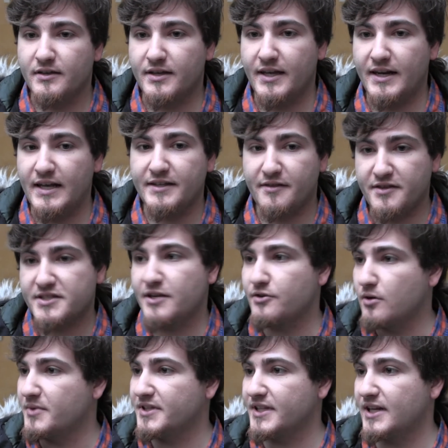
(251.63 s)
era necesario
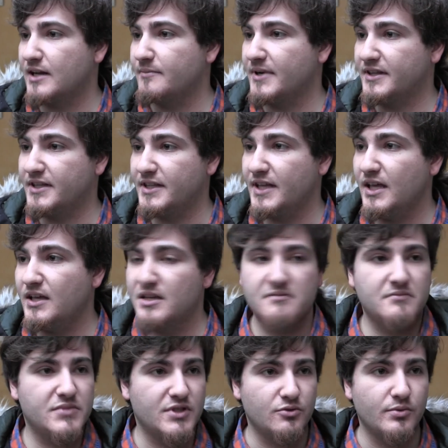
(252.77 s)
aumentar la partida,
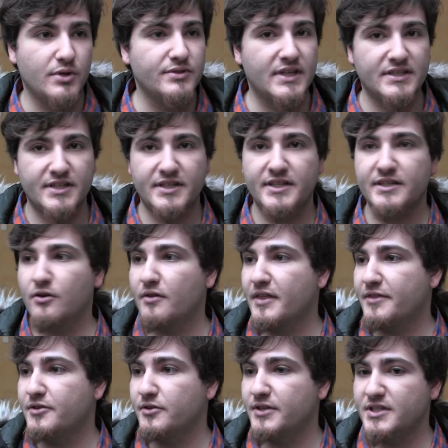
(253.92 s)
se tuvieron una serie de
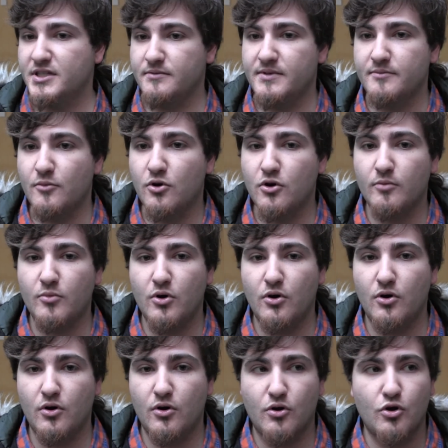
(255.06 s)
negociaciones y vimos
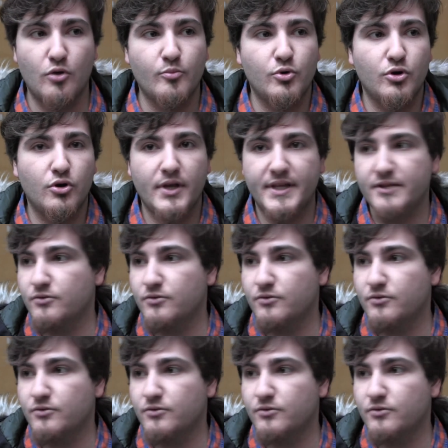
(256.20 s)
cómo, eh,